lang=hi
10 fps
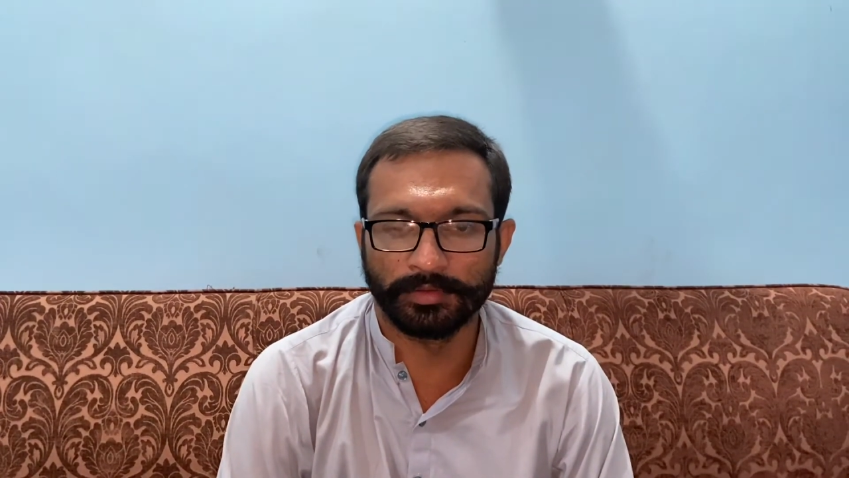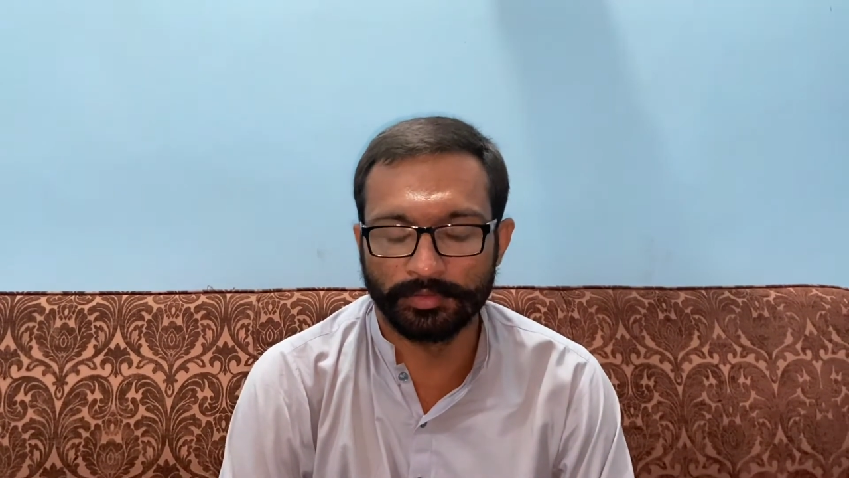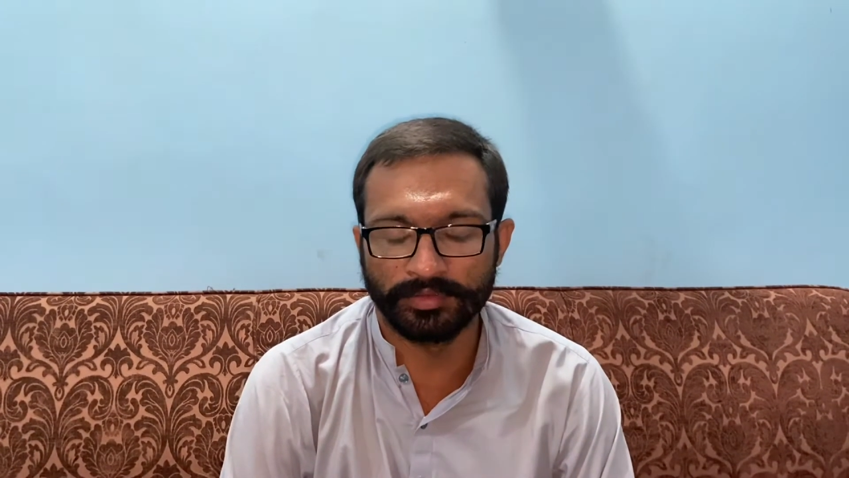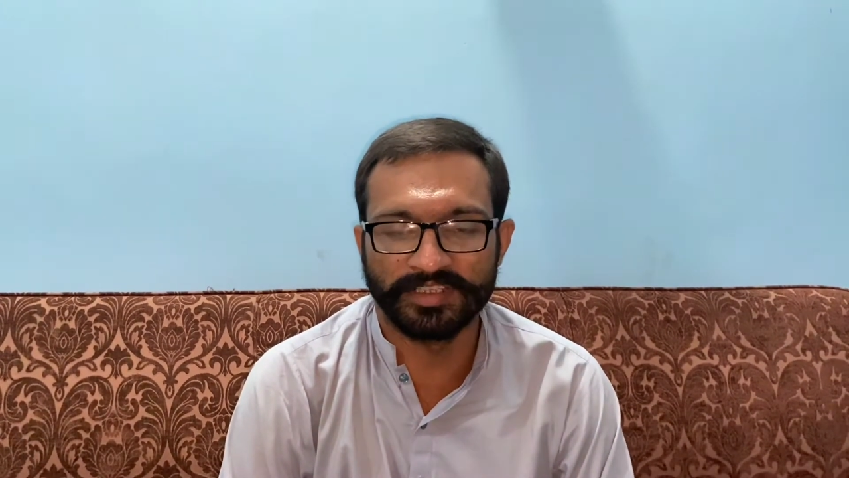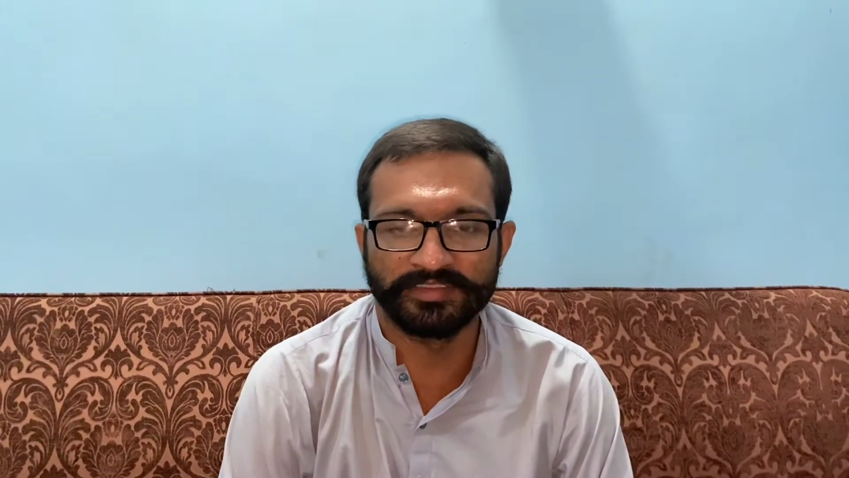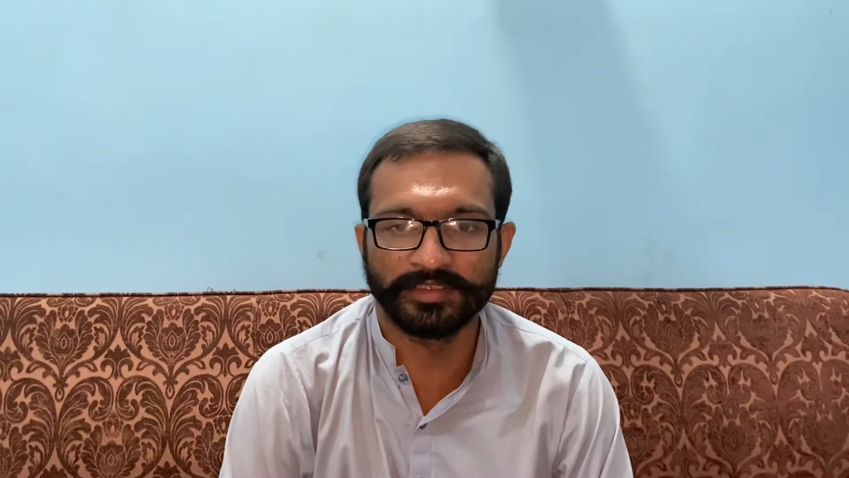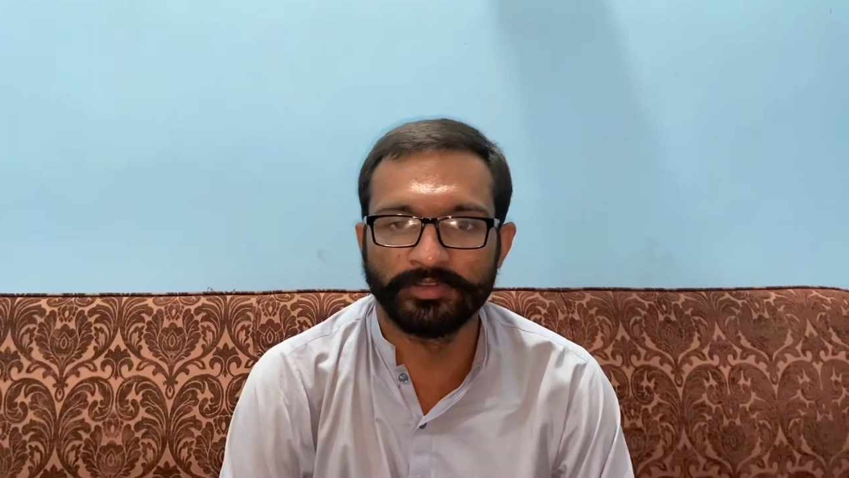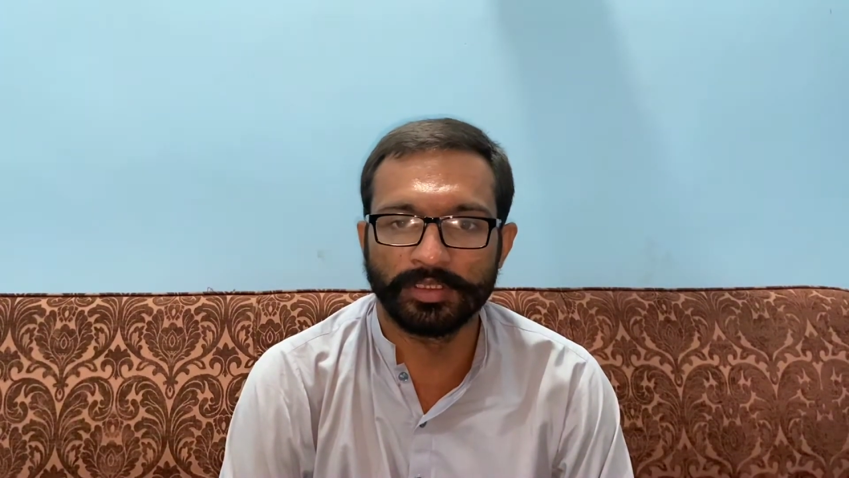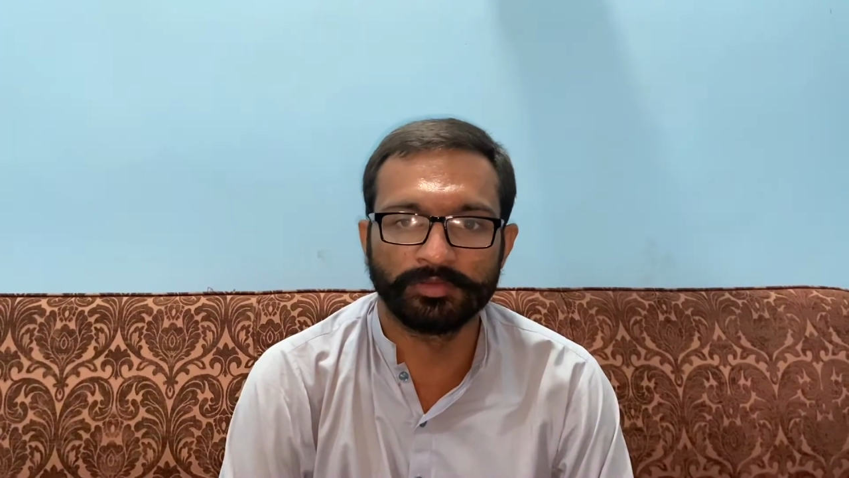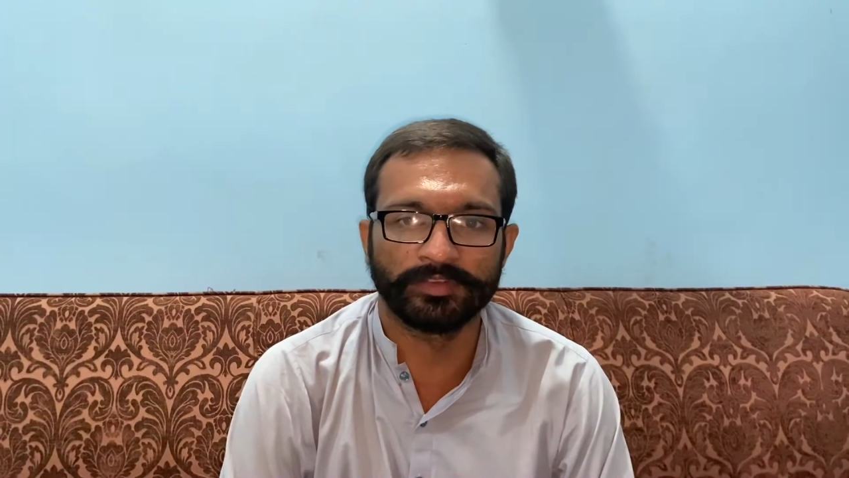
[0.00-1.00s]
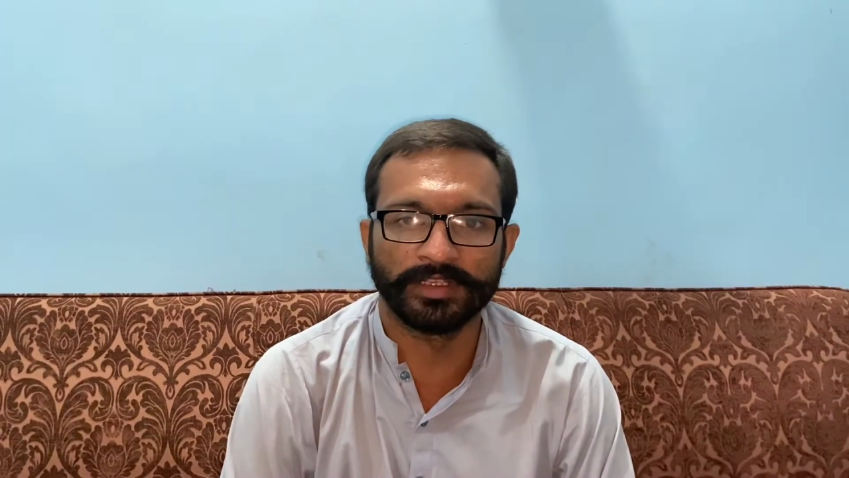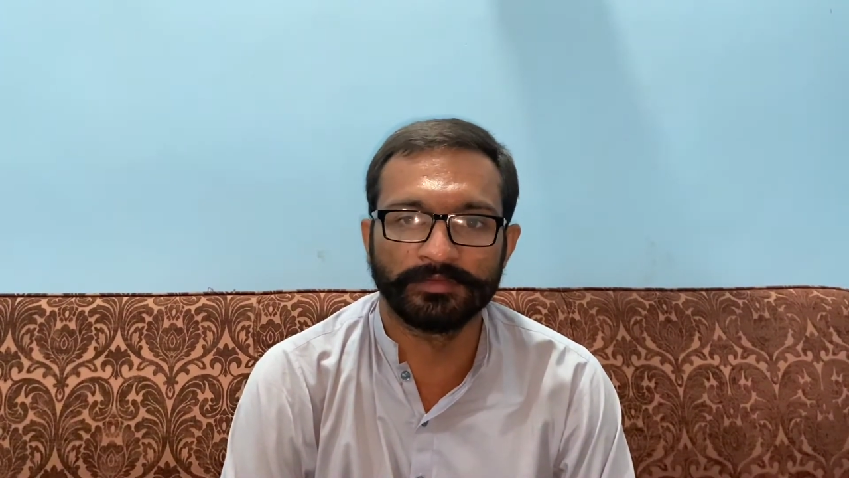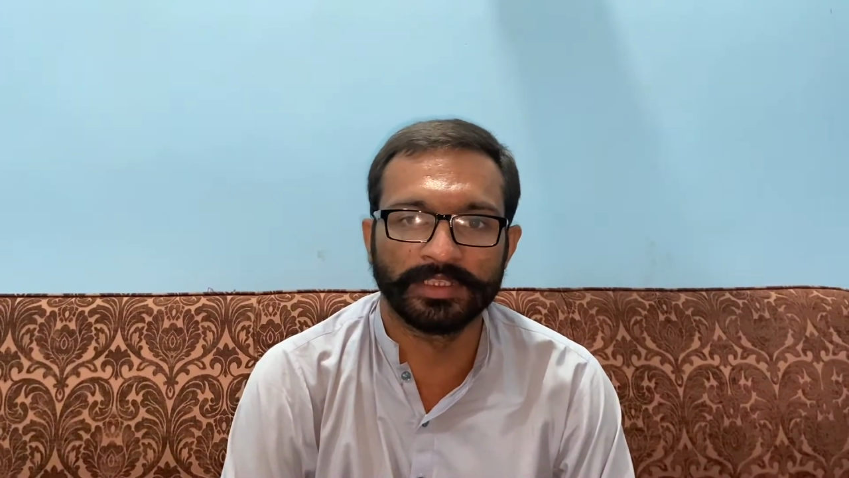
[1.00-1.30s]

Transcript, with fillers: होंडा सी जी वन टू फाइव